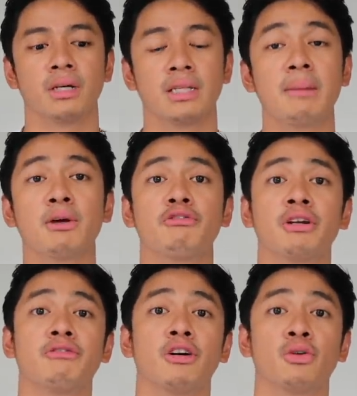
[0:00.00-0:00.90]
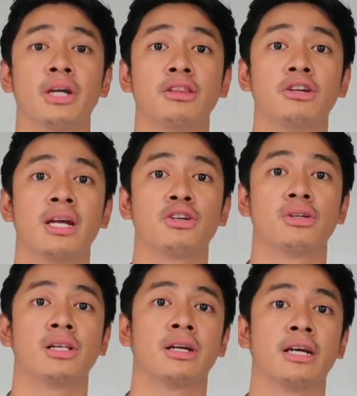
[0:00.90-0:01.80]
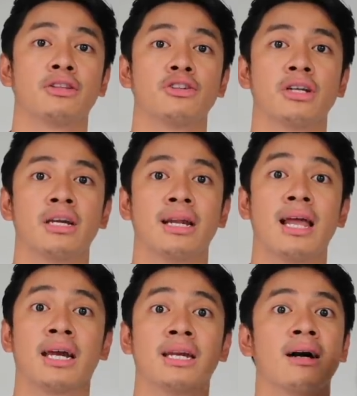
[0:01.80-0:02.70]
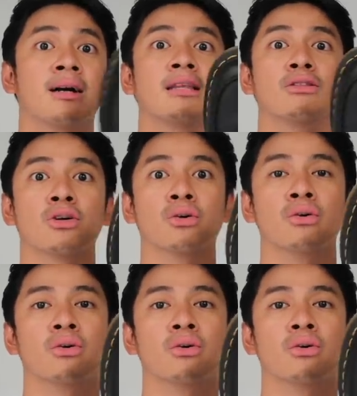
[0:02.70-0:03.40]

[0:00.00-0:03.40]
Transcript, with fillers: Ang dami ko fina-follow na international creators ngayon na laging nakaganto.